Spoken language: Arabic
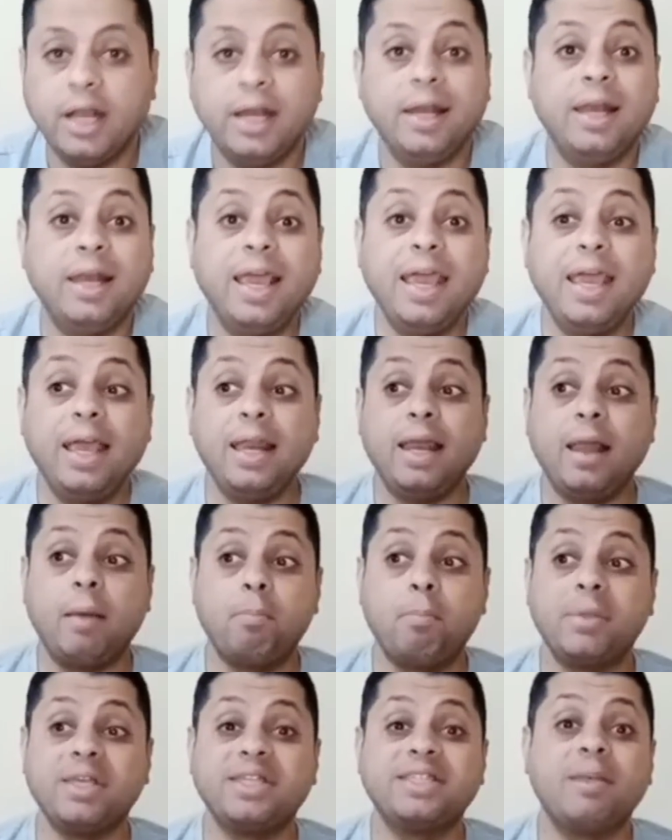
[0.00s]
ليه
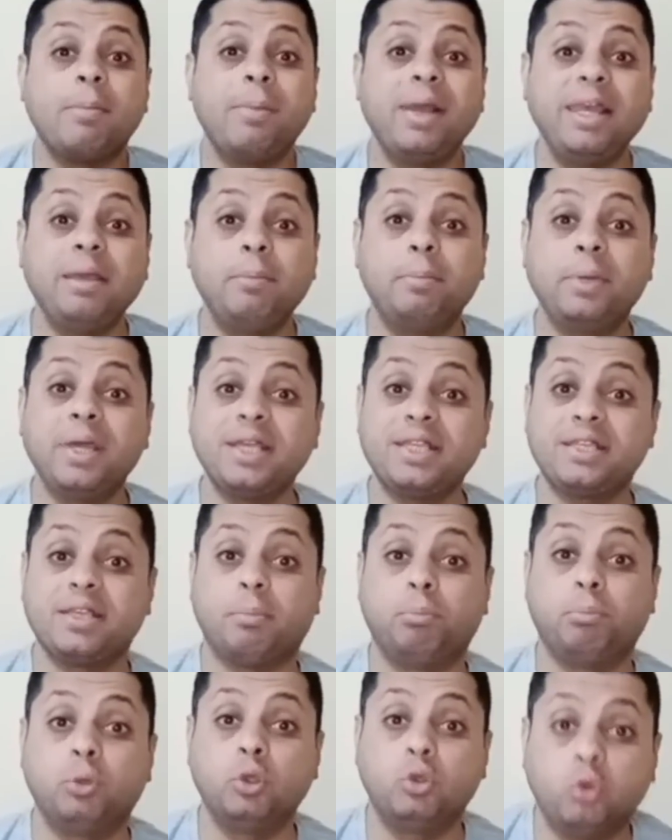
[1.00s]
لما الزمالك
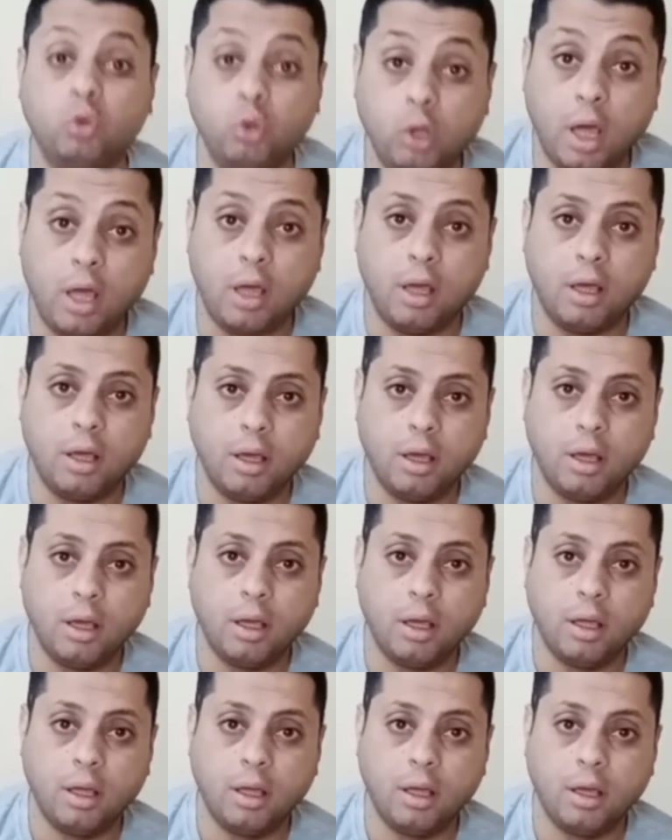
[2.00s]
بيكسب بطوله
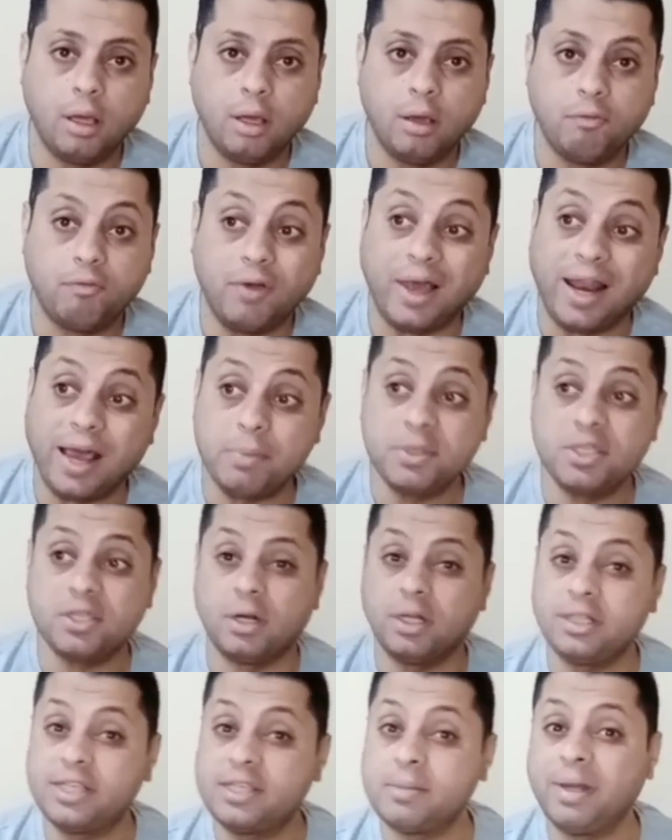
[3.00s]
في العاب
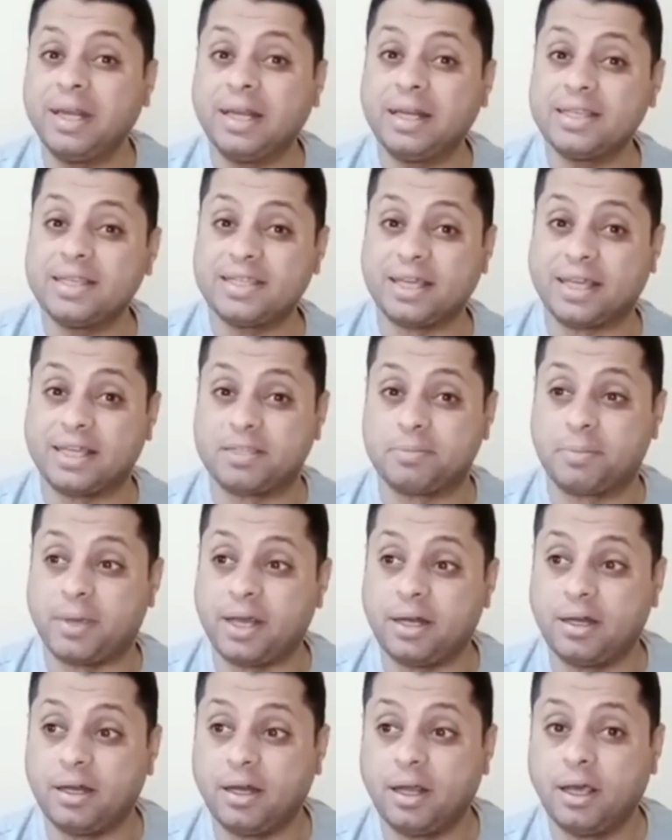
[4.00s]
الصالات الزمالك لسه
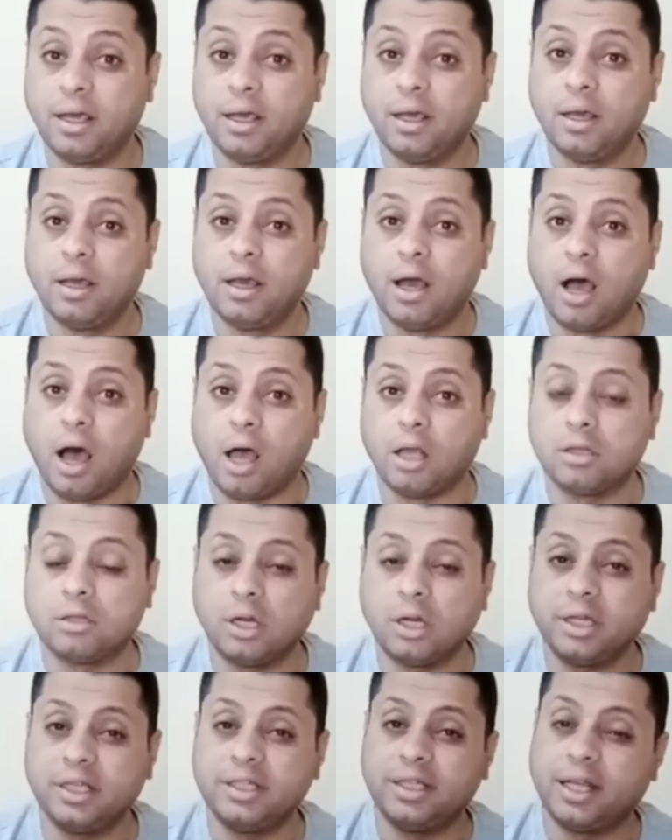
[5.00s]
كسبان
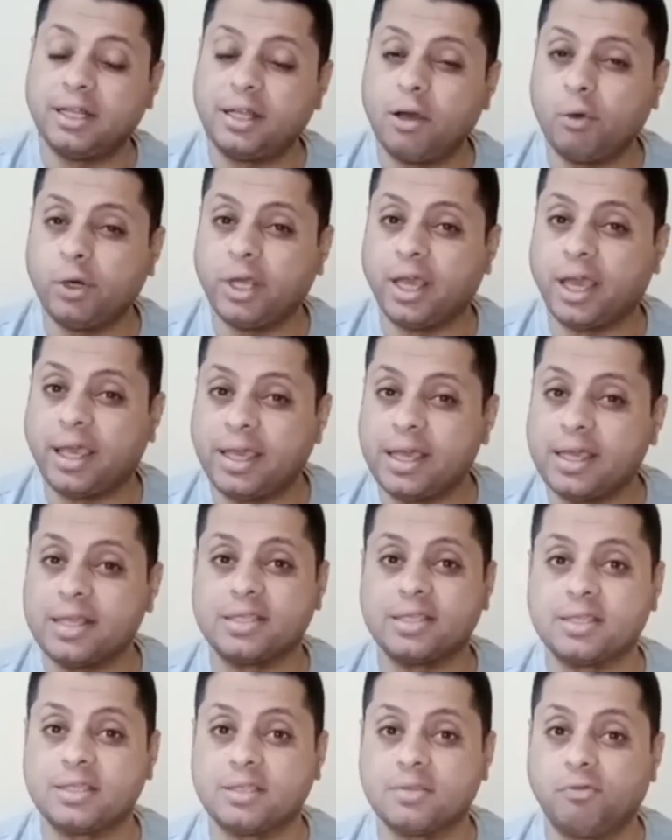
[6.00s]
اعتقد يا دوري يا
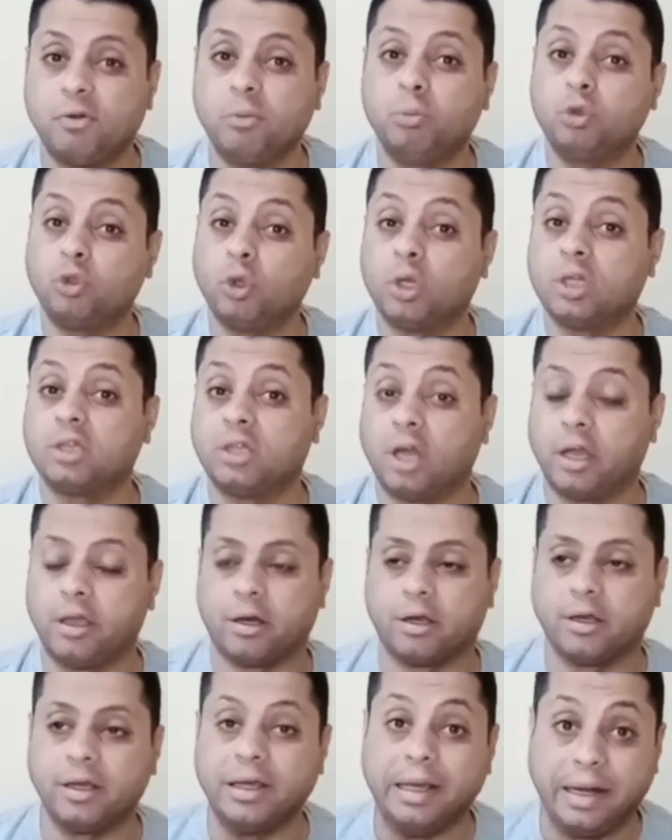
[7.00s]
كاس في البطوله
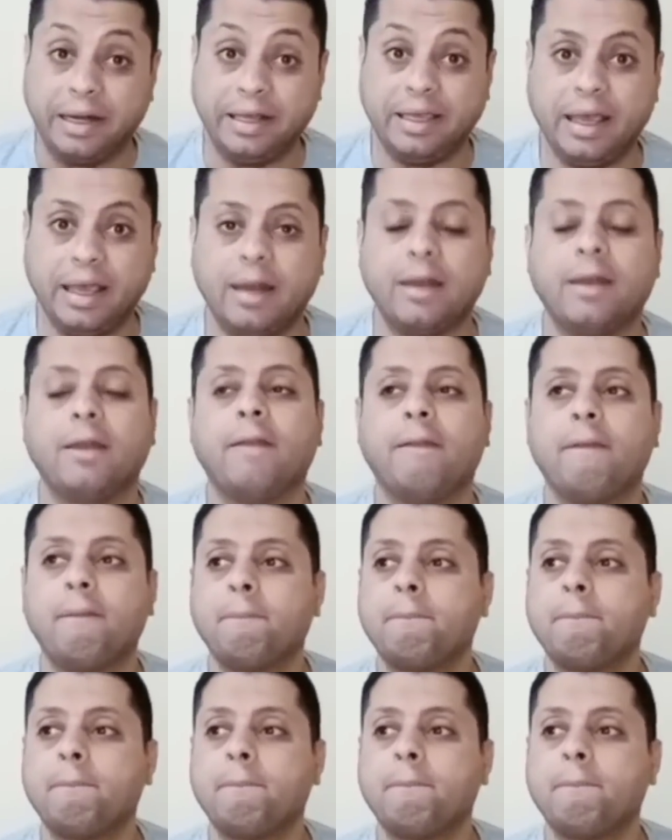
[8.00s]
الطايره رجال